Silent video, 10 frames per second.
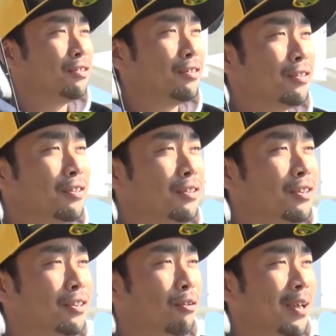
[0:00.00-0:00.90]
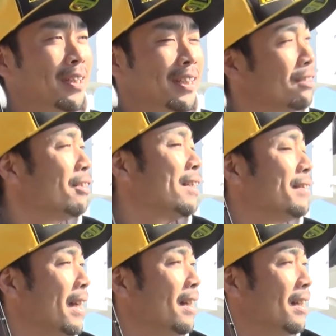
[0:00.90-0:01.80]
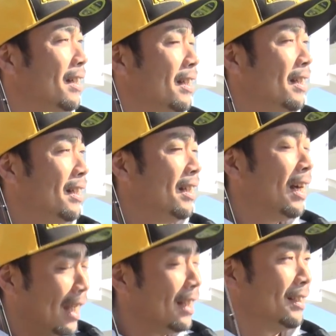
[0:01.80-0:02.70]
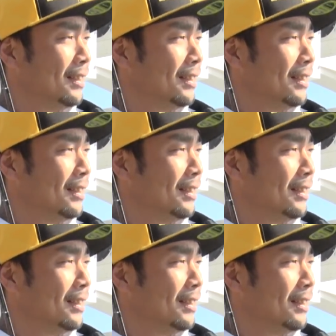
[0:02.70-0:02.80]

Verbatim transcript: 15年弱ぐらいですね15年弱はい